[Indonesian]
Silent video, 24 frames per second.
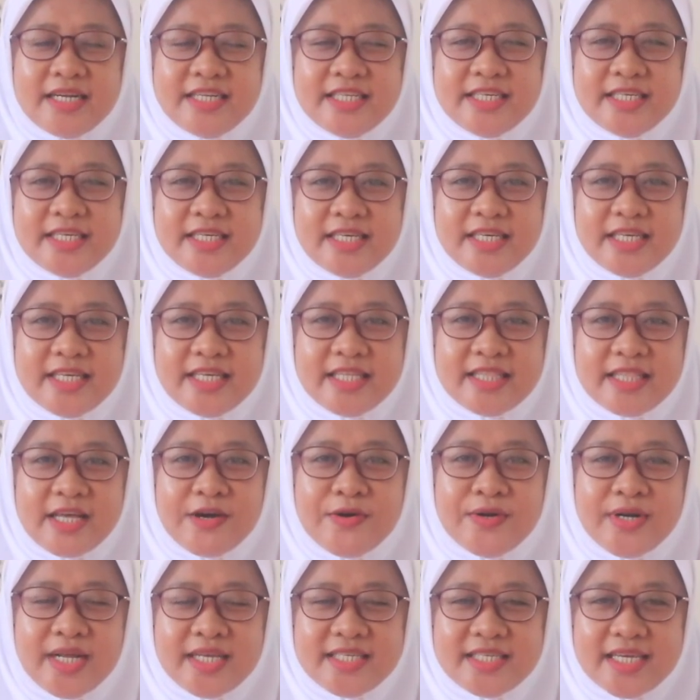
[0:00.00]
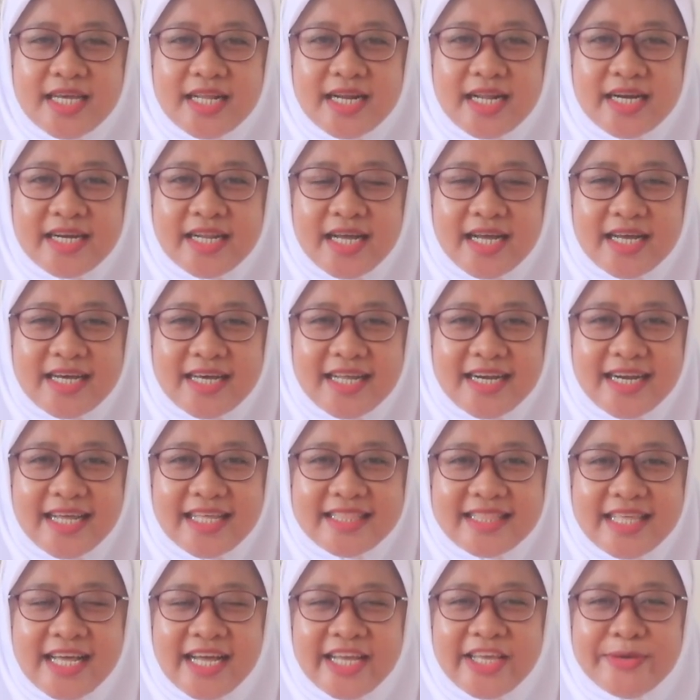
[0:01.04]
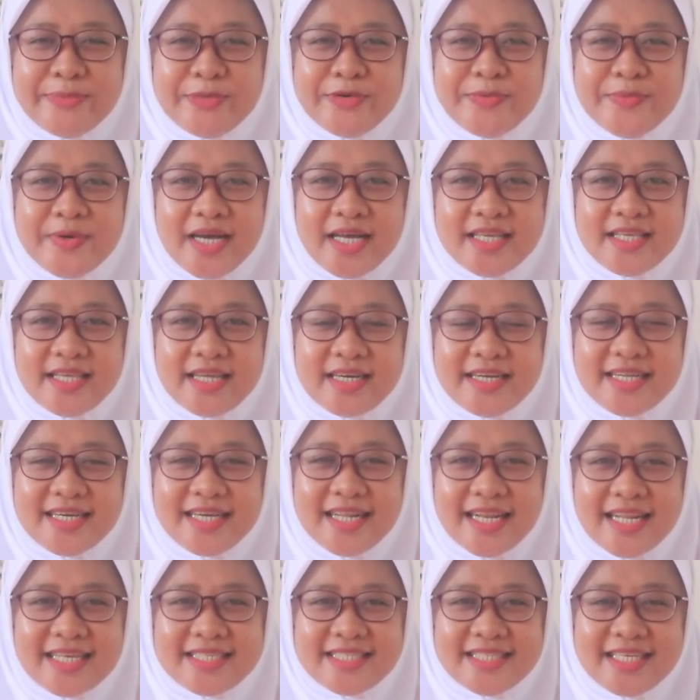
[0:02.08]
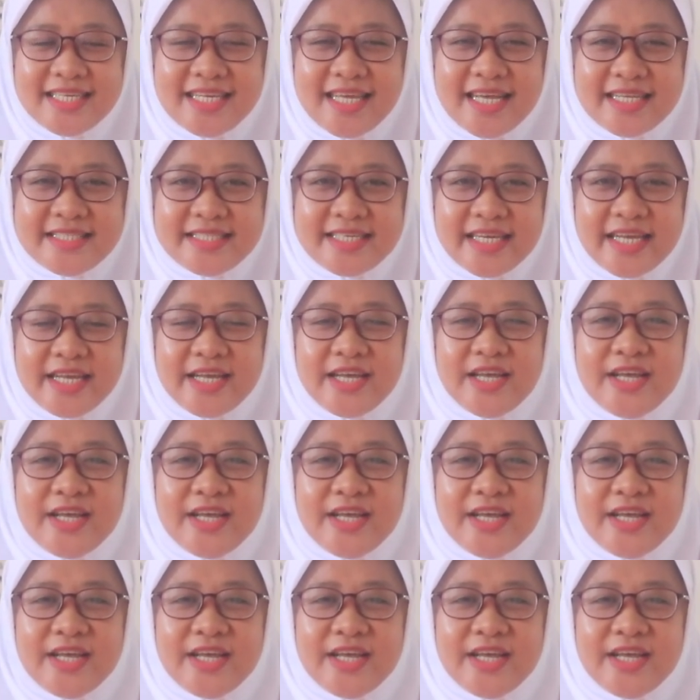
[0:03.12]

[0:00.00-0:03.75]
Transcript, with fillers: Di tahun ajaran yang akan datang, Ibu mengajar di kelas 3C.